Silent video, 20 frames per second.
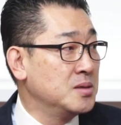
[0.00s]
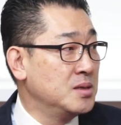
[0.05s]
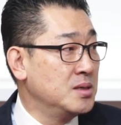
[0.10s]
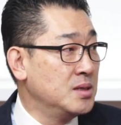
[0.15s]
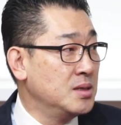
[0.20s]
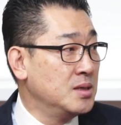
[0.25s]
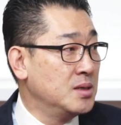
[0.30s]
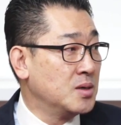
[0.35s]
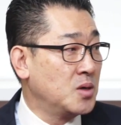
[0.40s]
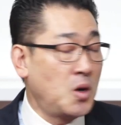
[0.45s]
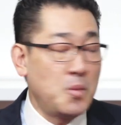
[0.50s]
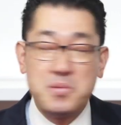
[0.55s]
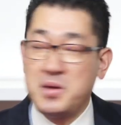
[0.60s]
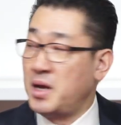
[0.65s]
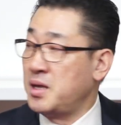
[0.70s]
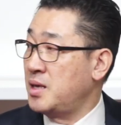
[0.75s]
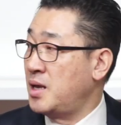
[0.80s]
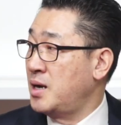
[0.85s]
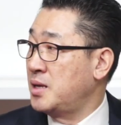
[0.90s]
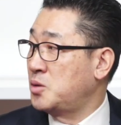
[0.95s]
네. 커피 한
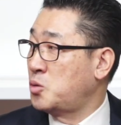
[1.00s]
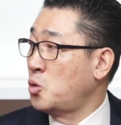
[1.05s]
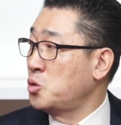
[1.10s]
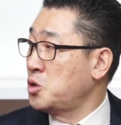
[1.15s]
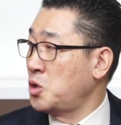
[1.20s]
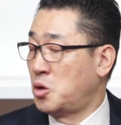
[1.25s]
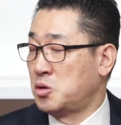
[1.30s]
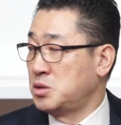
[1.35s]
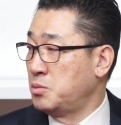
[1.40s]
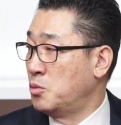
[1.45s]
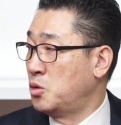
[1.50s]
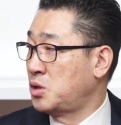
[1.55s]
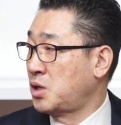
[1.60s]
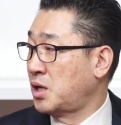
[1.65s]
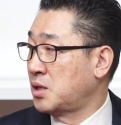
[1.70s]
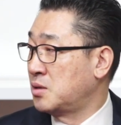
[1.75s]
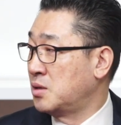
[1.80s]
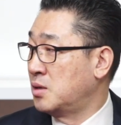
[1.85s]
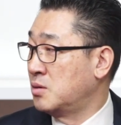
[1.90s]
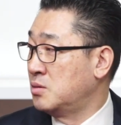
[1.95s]
잔에 도저히 더워서 못
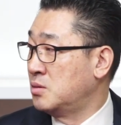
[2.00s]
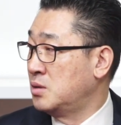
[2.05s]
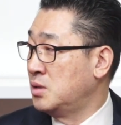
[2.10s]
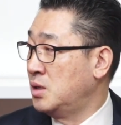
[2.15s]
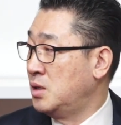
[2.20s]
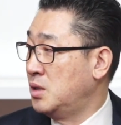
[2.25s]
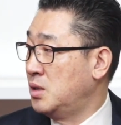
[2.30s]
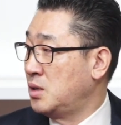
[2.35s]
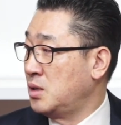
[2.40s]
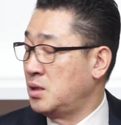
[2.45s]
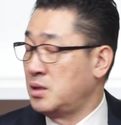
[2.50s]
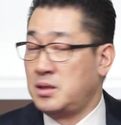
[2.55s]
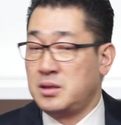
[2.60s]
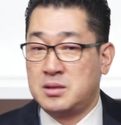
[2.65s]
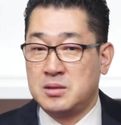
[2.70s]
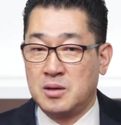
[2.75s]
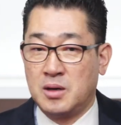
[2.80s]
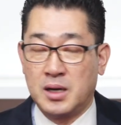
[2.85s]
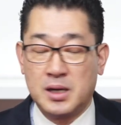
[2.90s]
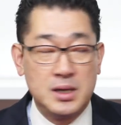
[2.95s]
있겠더라고. 아. 늘 그러니까
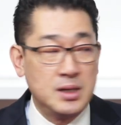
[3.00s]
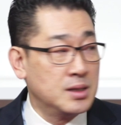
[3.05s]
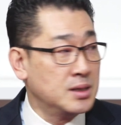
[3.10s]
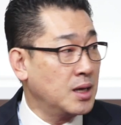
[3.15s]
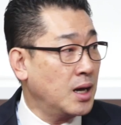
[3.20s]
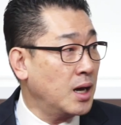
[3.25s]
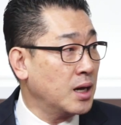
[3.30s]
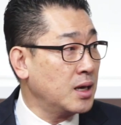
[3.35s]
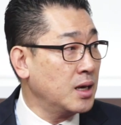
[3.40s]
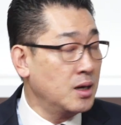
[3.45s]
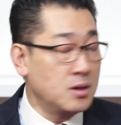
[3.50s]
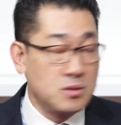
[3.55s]
들어가라. 나 갈게 하고